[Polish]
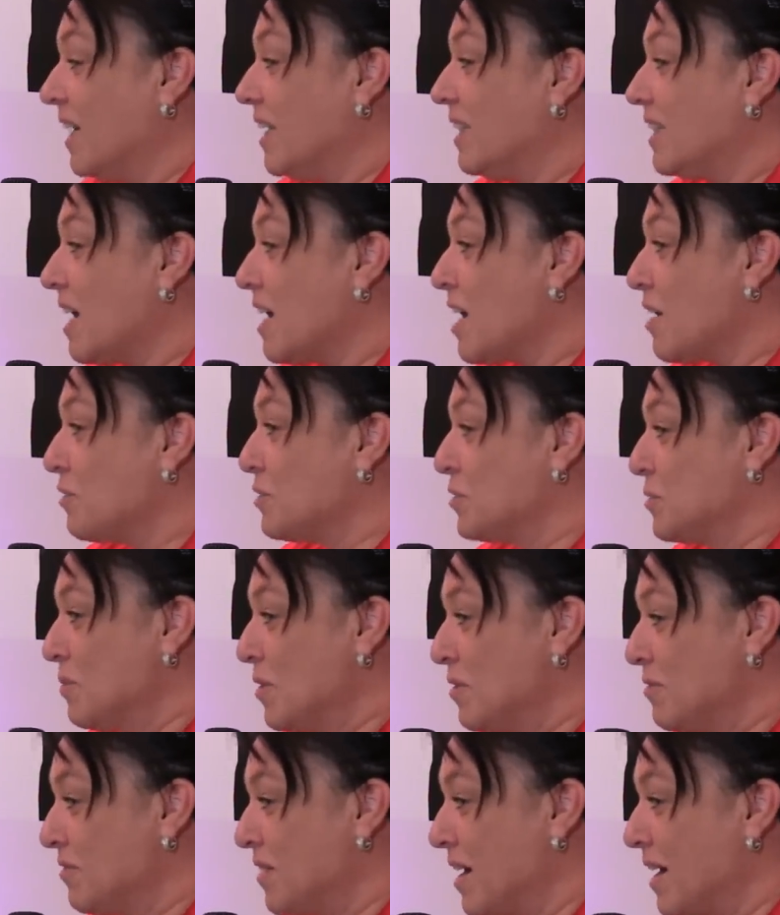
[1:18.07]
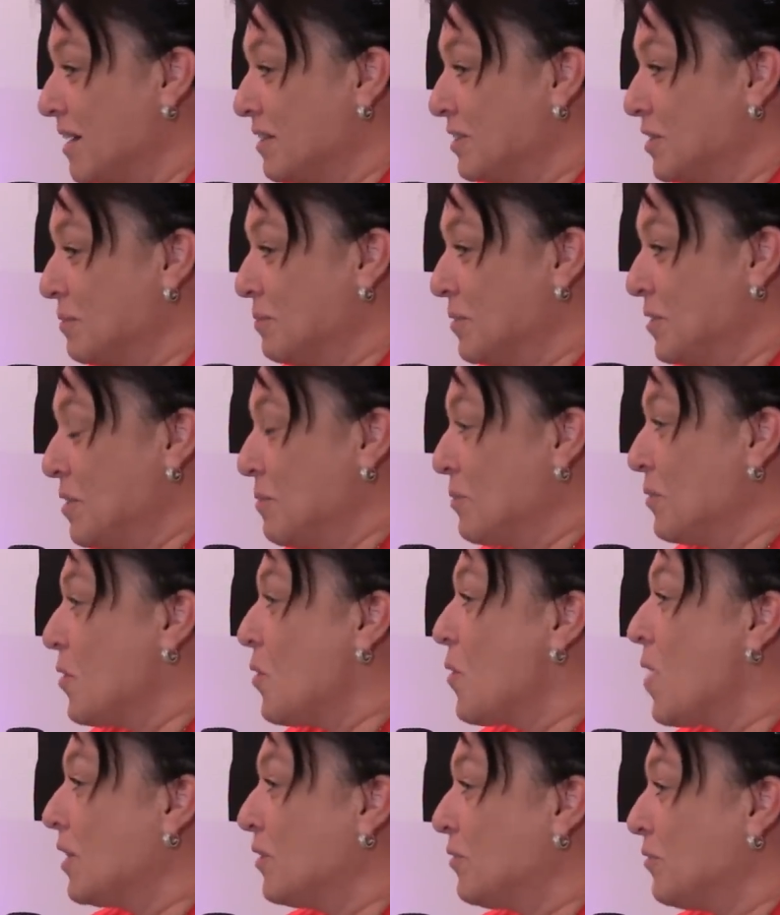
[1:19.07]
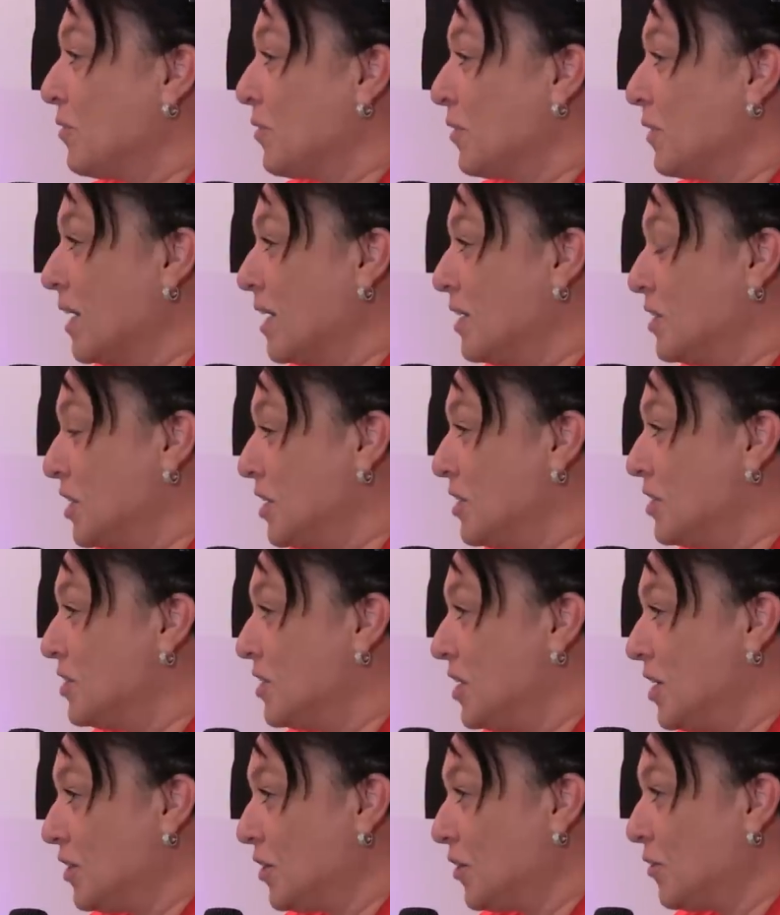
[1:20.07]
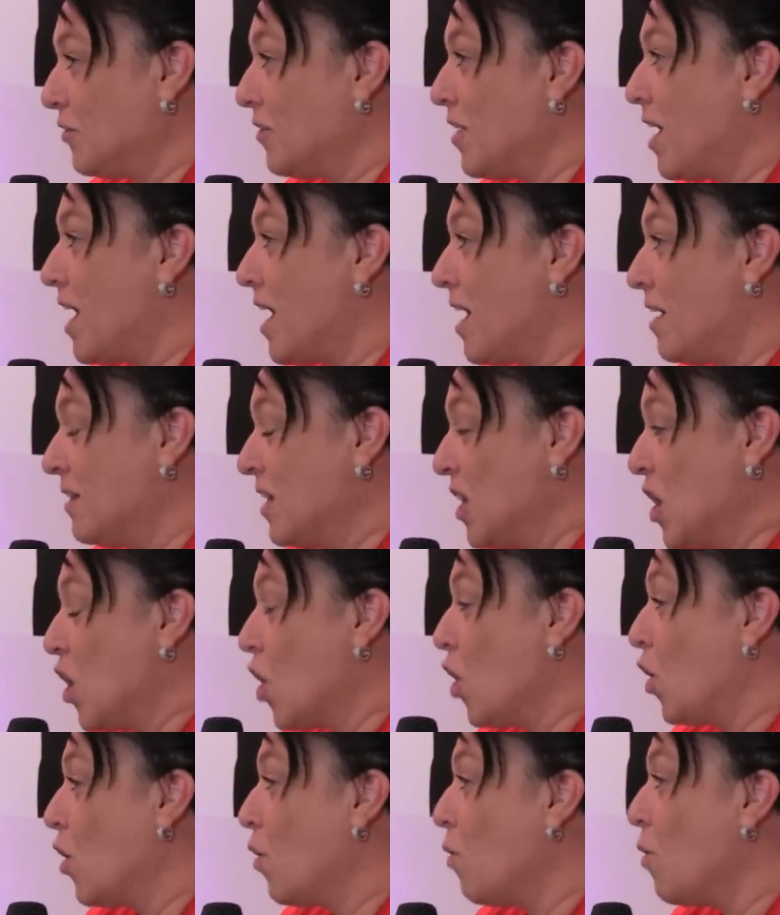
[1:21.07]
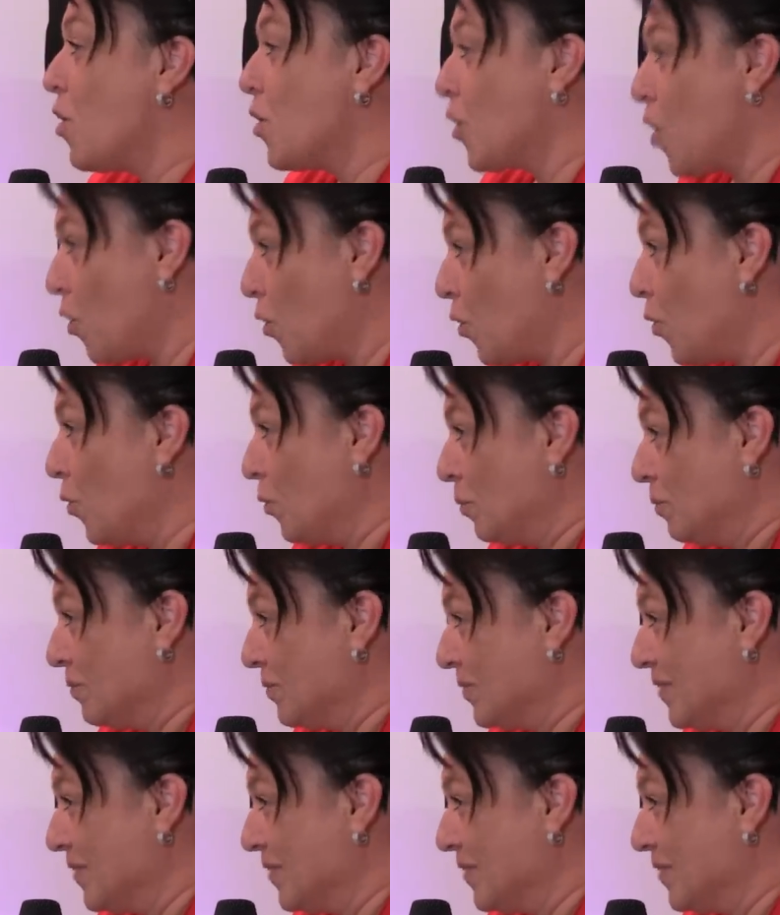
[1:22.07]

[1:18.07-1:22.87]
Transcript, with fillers: I taka rozmowa, żeby nie było łatwo, najczęściej trwa około roku.